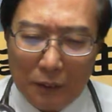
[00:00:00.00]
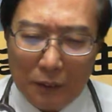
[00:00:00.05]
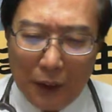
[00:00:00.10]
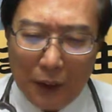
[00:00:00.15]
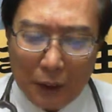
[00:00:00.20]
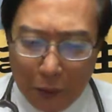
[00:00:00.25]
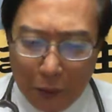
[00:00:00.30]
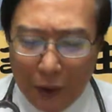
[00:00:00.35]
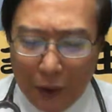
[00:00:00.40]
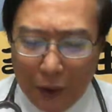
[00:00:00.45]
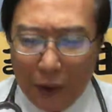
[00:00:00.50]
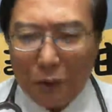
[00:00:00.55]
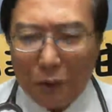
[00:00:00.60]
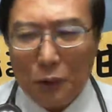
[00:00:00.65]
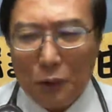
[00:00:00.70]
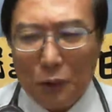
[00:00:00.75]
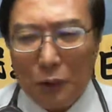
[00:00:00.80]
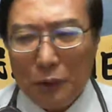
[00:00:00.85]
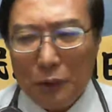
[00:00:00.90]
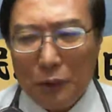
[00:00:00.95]
啊，这款的闹
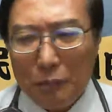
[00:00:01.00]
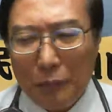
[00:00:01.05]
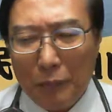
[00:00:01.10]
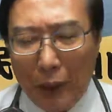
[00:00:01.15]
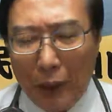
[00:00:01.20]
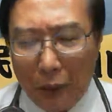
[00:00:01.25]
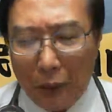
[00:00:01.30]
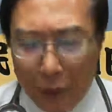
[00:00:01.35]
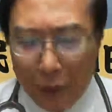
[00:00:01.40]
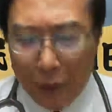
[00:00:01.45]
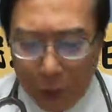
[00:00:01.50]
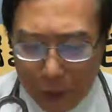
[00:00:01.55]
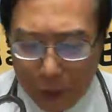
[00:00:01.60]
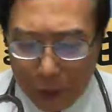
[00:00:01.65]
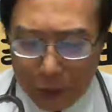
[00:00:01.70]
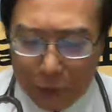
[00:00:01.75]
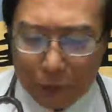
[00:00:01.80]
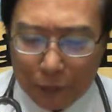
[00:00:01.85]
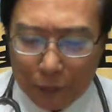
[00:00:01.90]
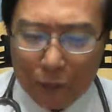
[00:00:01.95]
剧嘛会予你看
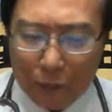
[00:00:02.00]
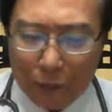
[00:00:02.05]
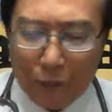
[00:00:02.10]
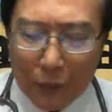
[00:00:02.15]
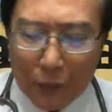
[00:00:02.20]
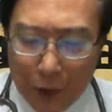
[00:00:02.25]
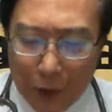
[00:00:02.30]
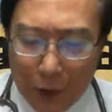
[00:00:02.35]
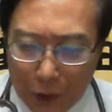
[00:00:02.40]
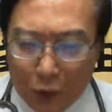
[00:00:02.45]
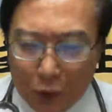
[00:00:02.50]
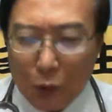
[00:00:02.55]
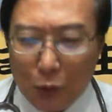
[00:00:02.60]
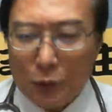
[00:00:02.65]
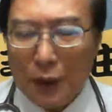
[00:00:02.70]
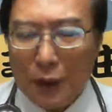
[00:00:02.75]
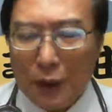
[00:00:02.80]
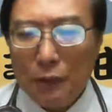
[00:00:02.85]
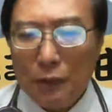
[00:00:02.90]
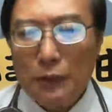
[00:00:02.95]
出柯总
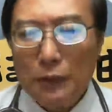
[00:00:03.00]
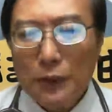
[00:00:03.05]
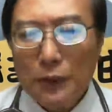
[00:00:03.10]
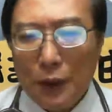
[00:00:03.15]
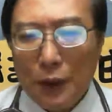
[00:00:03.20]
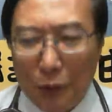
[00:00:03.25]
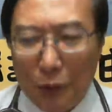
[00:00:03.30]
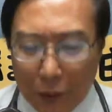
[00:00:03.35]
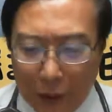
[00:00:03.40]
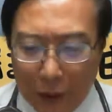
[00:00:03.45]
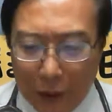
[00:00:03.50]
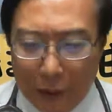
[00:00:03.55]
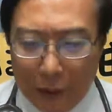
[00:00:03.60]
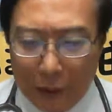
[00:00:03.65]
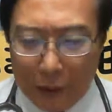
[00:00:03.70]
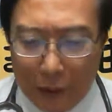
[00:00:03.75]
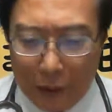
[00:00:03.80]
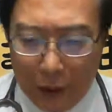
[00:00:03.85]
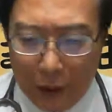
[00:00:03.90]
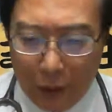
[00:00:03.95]
招，这中间
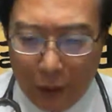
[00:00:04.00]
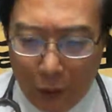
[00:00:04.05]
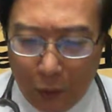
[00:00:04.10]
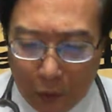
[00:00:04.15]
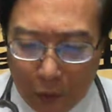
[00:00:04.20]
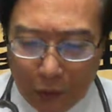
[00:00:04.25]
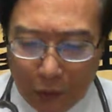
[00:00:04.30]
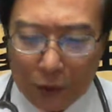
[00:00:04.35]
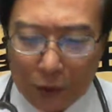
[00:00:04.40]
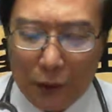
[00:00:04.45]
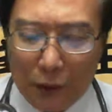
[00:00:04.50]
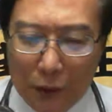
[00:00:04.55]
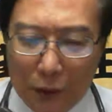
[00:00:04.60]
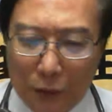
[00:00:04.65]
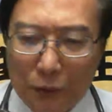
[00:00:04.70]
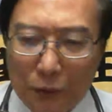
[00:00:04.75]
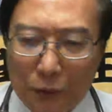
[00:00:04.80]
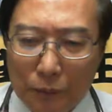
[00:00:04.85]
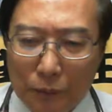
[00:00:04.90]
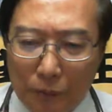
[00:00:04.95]
伊的乌龙蛇
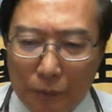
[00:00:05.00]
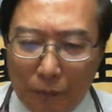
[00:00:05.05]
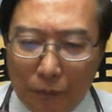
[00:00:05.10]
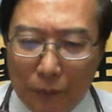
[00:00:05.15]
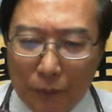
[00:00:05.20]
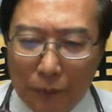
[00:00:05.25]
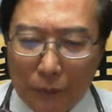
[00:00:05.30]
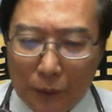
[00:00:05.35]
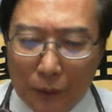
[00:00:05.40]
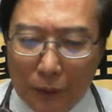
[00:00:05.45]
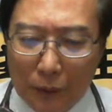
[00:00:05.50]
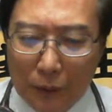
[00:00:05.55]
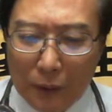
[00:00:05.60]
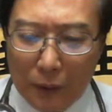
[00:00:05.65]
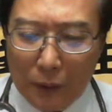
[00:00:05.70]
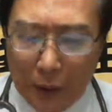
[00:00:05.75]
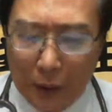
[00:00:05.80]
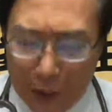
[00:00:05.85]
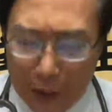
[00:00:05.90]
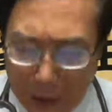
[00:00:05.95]
道，
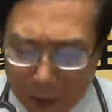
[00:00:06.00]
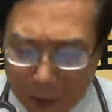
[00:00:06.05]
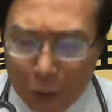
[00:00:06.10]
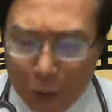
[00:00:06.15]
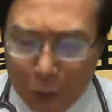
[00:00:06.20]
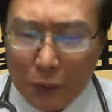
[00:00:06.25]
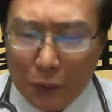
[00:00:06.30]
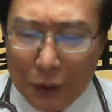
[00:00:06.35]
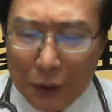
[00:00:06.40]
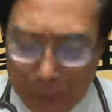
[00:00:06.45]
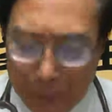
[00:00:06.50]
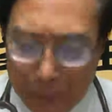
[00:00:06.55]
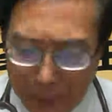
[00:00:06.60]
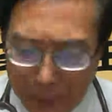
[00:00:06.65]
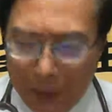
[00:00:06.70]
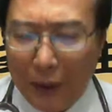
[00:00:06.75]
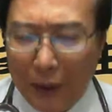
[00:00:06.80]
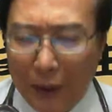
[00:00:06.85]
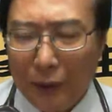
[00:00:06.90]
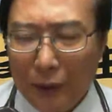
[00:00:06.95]
伊的功夫是袂
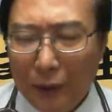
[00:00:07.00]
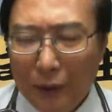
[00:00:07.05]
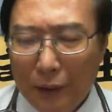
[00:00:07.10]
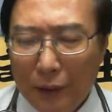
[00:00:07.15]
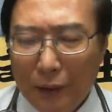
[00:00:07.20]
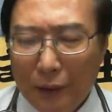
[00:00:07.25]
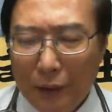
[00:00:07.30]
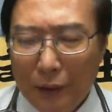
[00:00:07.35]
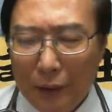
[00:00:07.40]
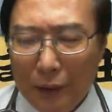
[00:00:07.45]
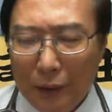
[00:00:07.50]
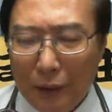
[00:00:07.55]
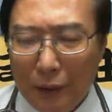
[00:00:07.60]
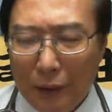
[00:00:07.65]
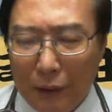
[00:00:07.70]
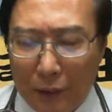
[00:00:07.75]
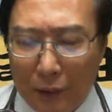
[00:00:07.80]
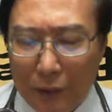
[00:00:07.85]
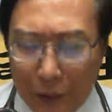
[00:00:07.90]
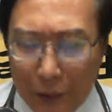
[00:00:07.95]
歹。
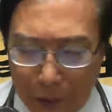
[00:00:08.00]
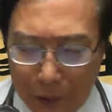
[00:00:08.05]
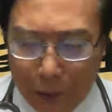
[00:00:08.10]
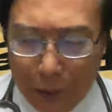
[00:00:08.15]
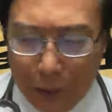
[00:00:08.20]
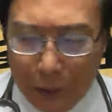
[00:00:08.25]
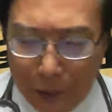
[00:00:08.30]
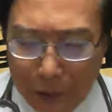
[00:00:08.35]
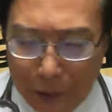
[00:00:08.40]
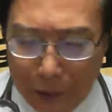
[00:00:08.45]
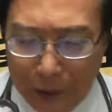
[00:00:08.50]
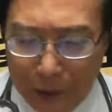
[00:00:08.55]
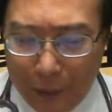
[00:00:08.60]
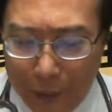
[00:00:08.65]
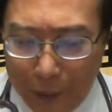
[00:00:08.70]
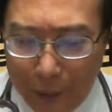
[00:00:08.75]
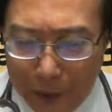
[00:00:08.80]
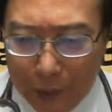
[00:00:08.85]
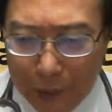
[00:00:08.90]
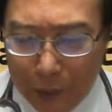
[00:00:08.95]
吼、哦，有为着因的
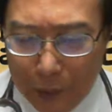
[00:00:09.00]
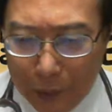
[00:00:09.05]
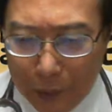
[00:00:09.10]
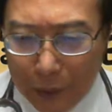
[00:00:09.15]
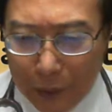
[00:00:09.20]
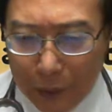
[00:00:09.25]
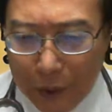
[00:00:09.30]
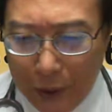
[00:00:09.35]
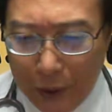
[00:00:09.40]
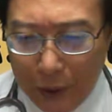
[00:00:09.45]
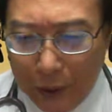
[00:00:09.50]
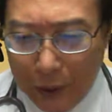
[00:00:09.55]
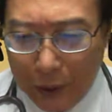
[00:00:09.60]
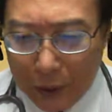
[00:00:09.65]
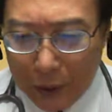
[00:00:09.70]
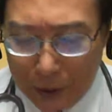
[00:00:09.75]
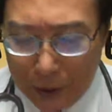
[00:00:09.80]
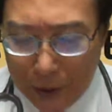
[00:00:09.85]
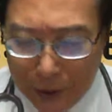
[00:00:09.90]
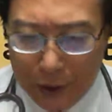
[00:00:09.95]
民进党落去
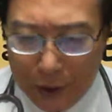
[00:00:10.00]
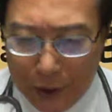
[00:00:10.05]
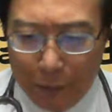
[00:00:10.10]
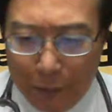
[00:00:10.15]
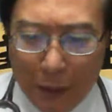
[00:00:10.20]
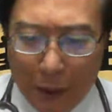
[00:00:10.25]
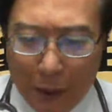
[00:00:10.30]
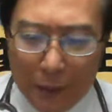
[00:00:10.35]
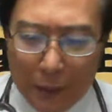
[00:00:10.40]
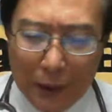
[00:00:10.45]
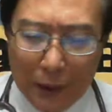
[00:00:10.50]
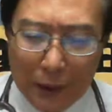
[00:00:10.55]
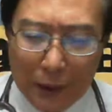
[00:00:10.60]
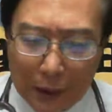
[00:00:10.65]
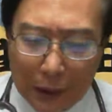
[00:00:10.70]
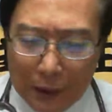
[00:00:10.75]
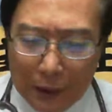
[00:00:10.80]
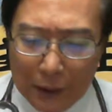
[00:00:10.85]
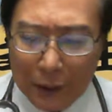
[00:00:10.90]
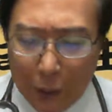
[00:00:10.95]
认真拍拼，
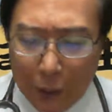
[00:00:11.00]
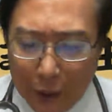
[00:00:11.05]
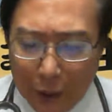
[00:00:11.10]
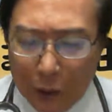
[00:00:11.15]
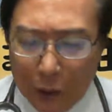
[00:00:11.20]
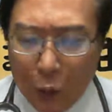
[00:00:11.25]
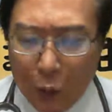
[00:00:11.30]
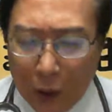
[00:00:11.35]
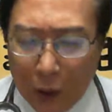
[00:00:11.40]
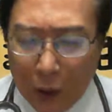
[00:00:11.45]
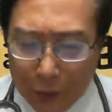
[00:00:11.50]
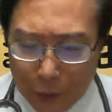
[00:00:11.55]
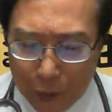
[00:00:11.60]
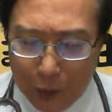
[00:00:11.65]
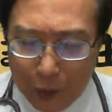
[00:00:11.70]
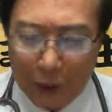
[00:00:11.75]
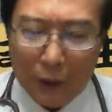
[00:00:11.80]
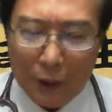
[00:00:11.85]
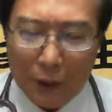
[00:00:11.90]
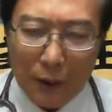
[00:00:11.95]
但是即中间偌侪